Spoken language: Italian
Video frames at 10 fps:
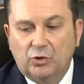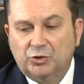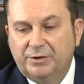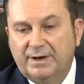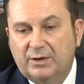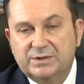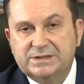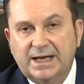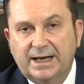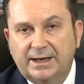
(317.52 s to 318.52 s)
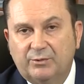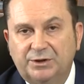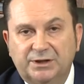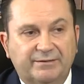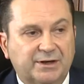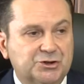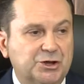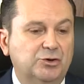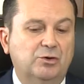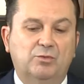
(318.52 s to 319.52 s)
lo deve acquistare, quindi deve
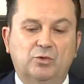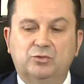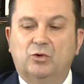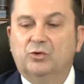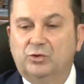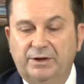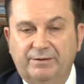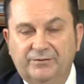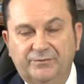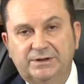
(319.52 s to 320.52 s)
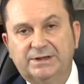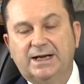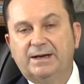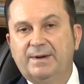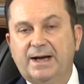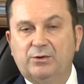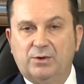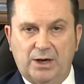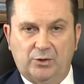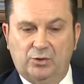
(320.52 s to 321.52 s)
accendere un mutuo o lo deve affittare, pagare un
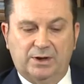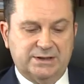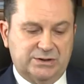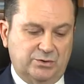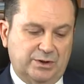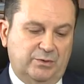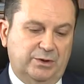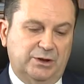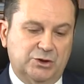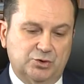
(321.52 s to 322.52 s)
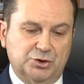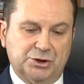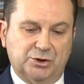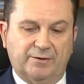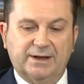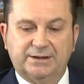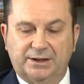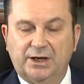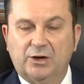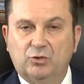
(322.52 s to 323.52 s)
cambio di locazione, quindi il giudice dovrà
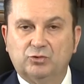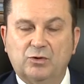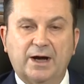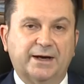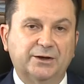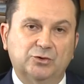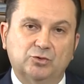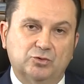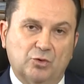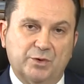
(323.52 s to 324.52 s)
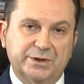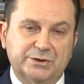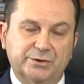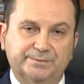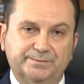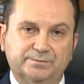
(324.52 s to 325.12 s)
tenere conto anche di tutto questo.